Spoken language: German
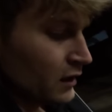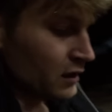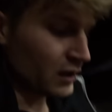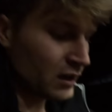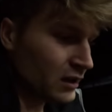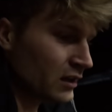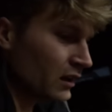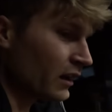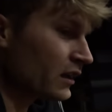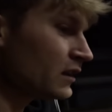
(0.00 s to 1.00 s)
Ja
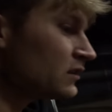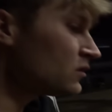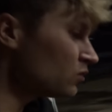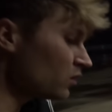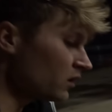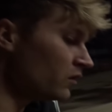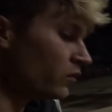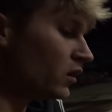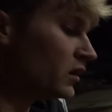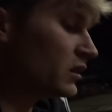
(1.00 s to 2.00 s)
leider nicht so
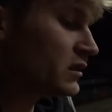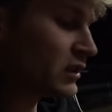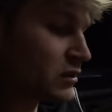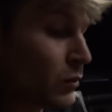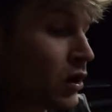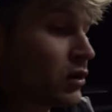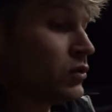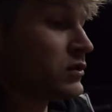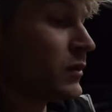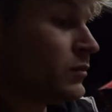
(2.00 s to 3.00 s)
geworden. Jetzt geht es morgen
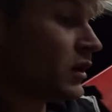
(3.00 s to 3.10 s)
los mit dem